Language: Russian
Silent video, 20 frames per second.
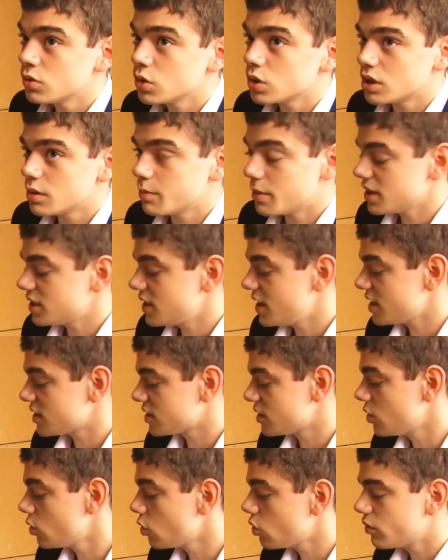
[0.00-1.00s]
вот
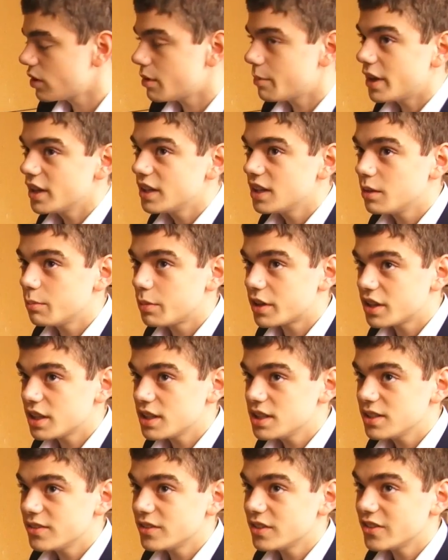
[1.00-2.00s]
непосредственно новая модель
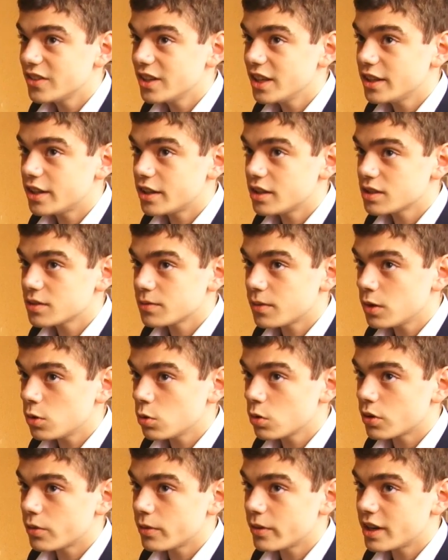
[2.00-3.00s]
портативного
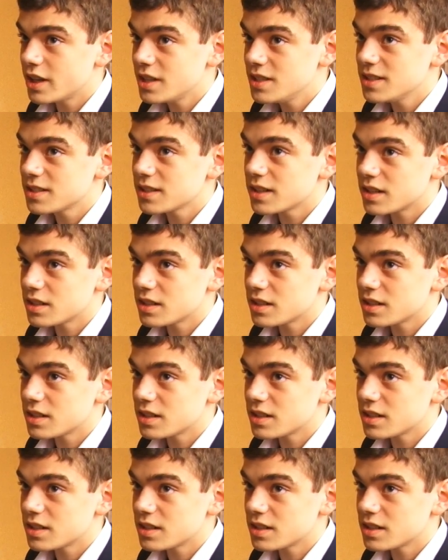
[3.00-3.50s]
электроэнцефалографа российской